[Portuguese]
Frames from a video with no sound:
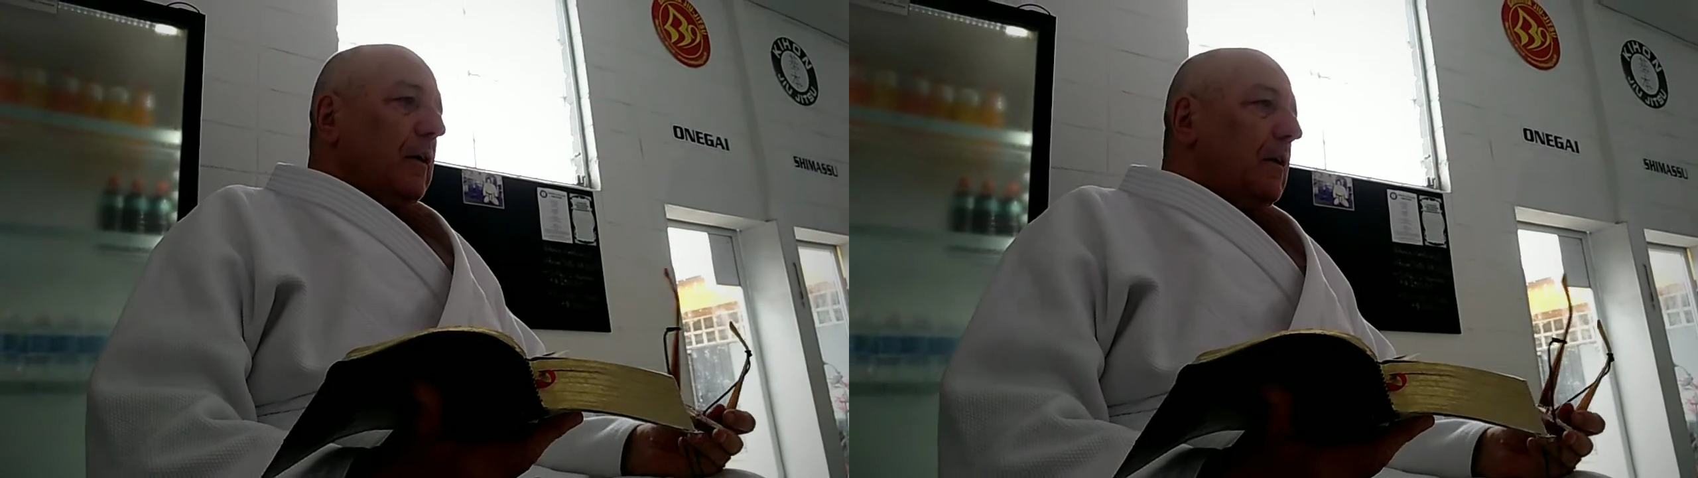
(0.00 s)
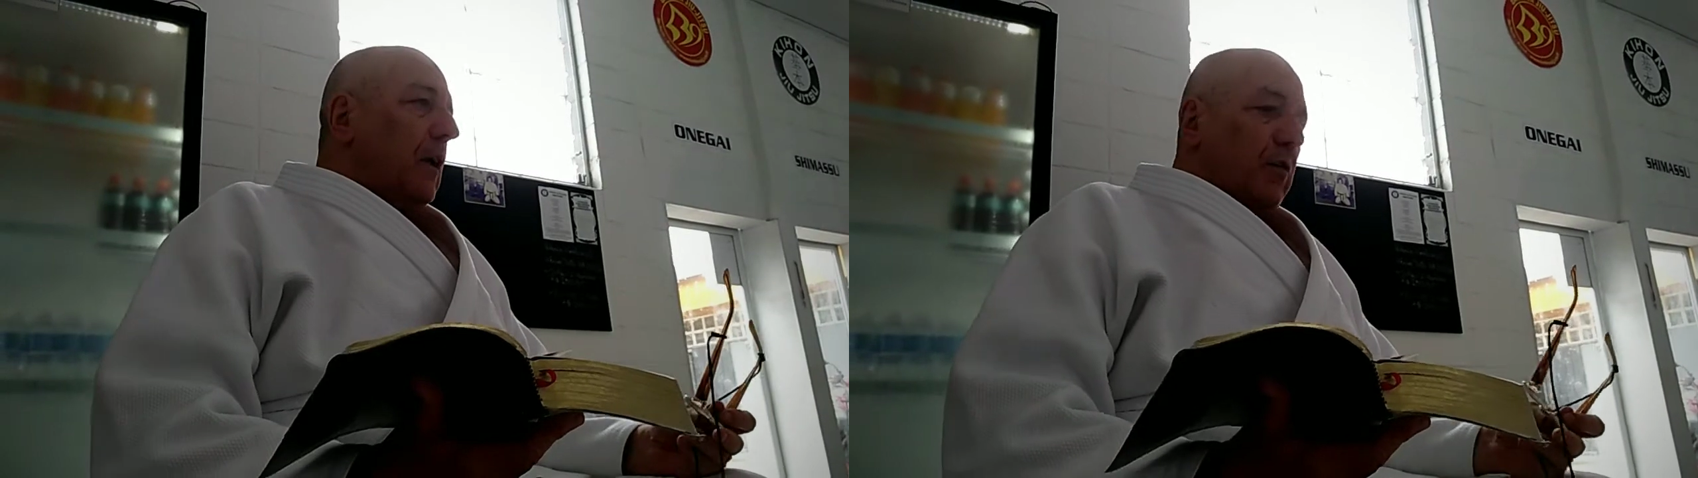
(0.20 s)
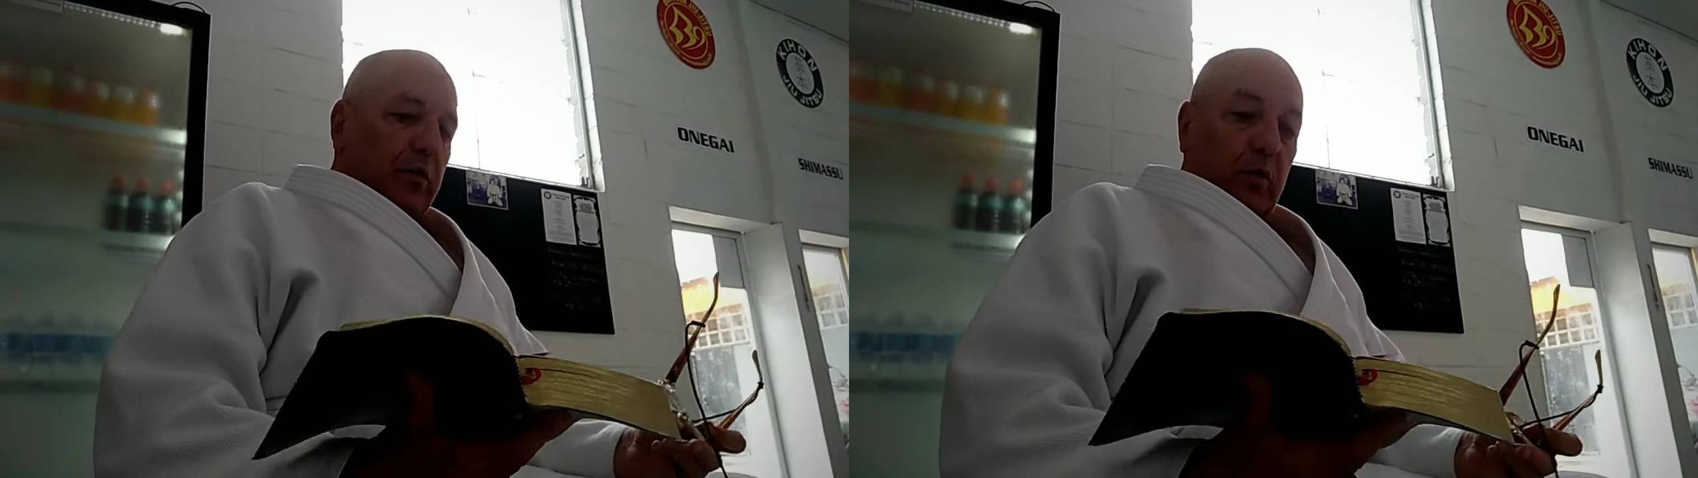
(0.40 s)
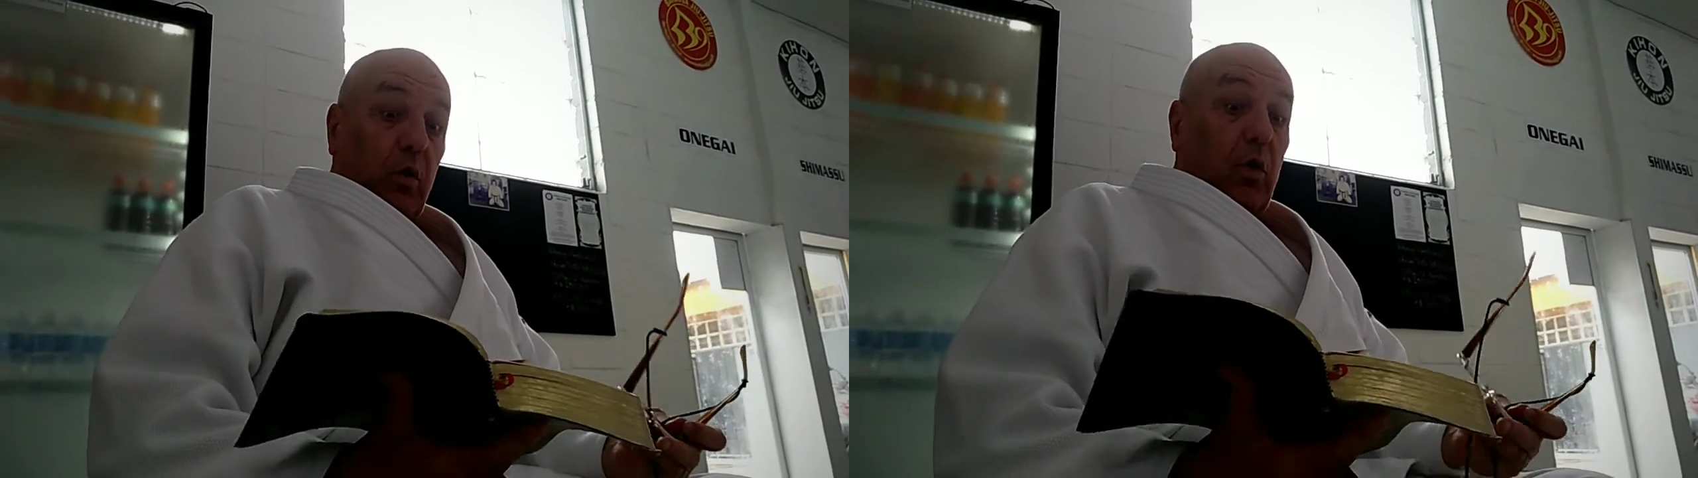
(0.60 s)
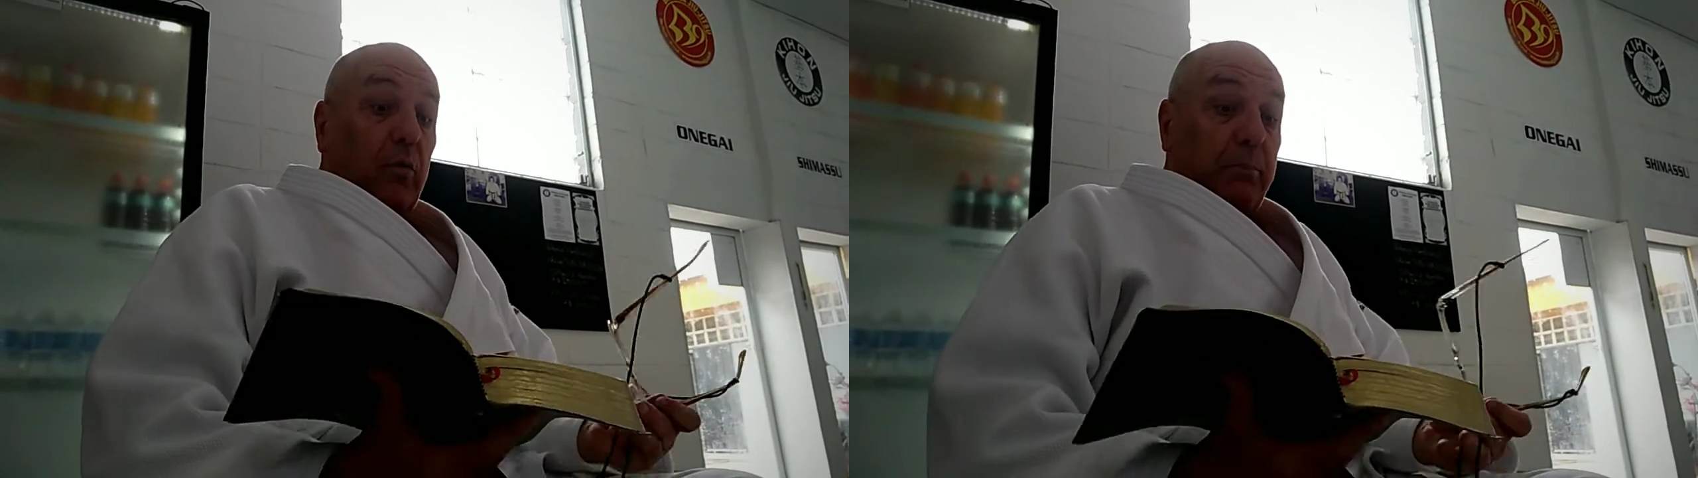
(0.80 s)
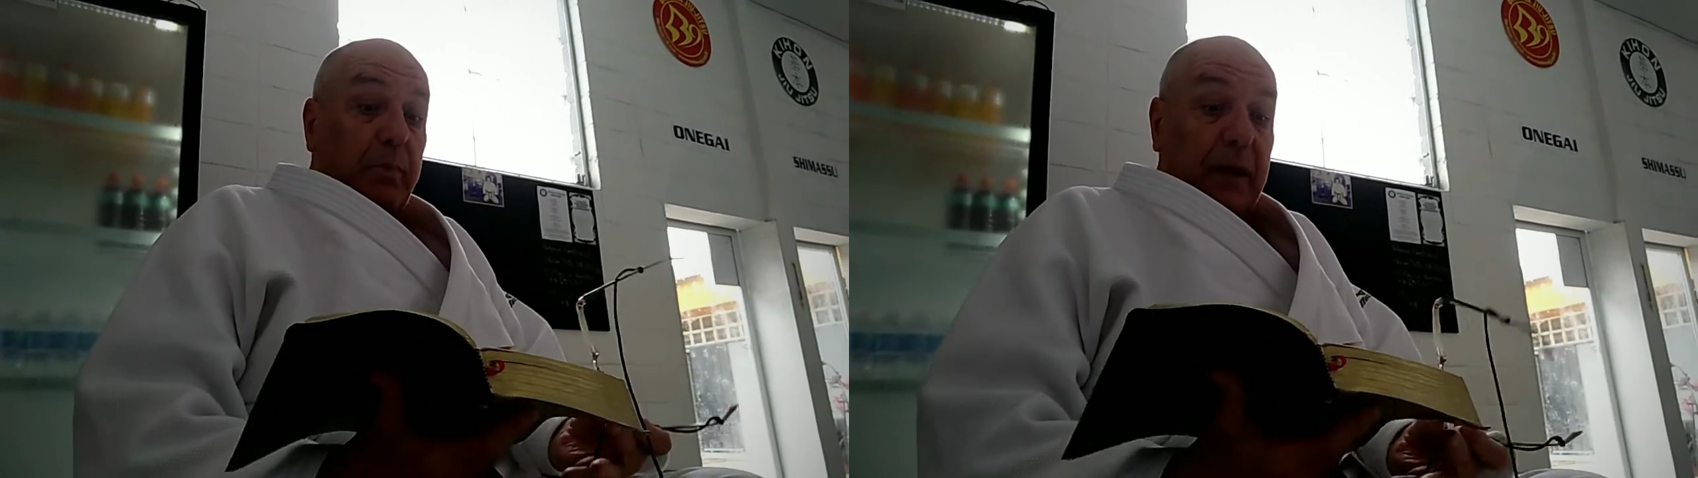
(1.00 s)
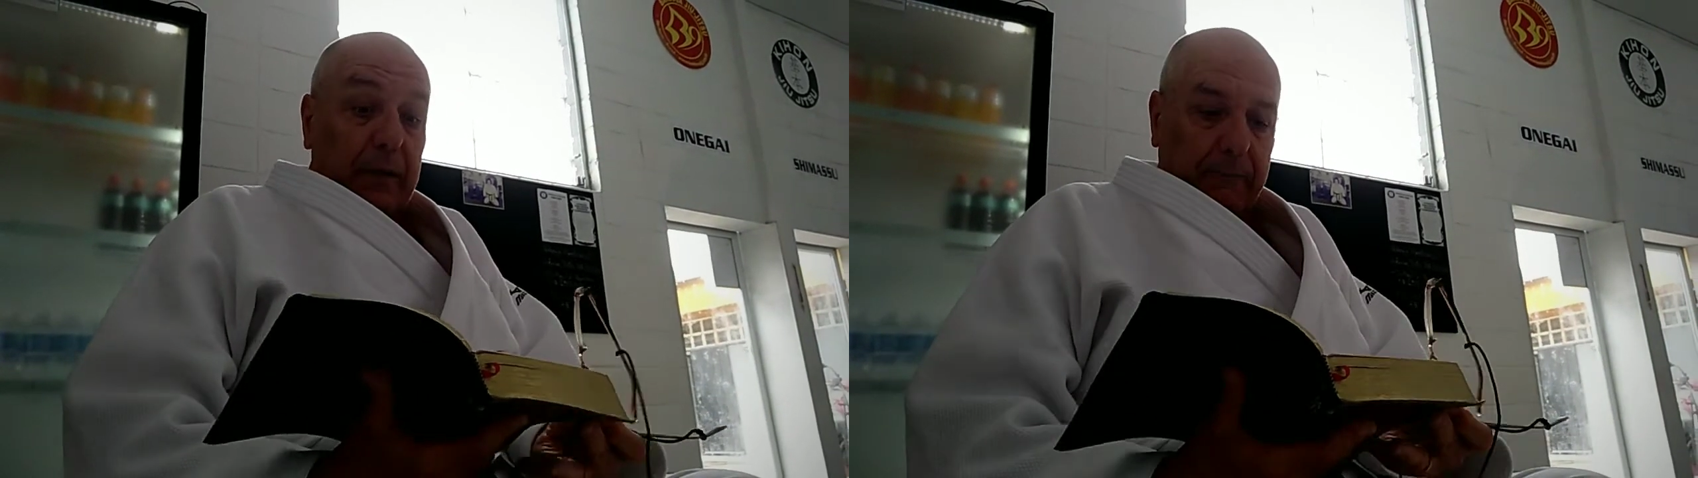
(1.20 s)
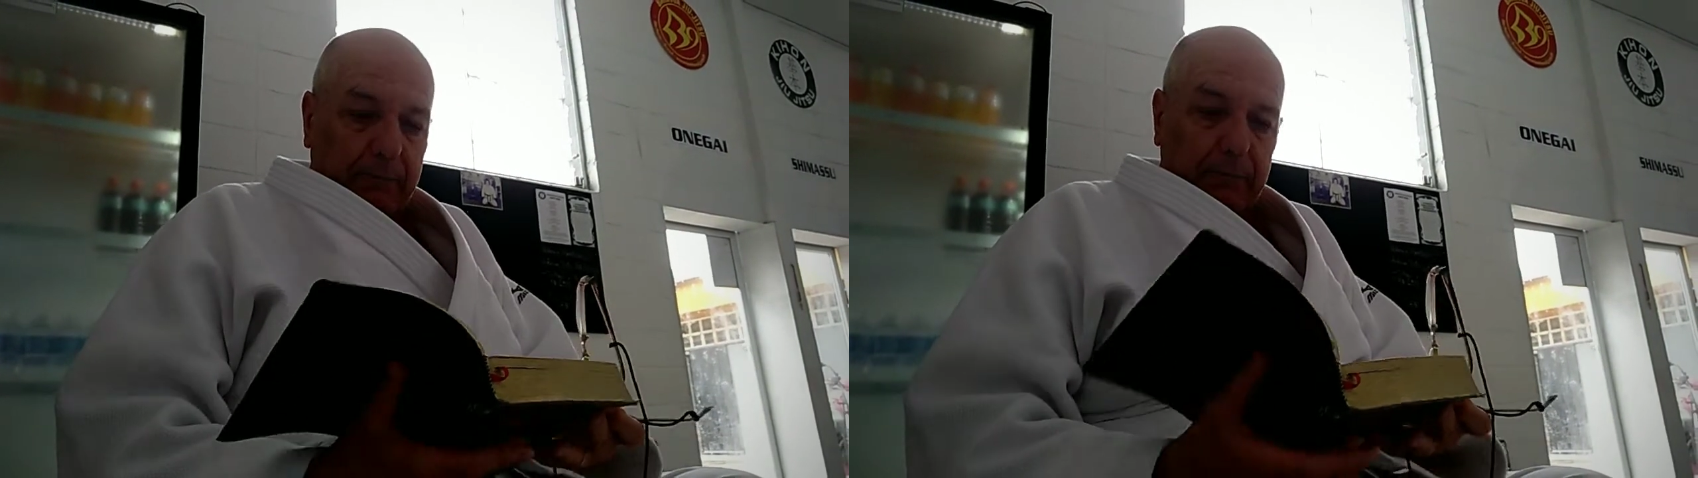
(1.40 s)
e não se corromper.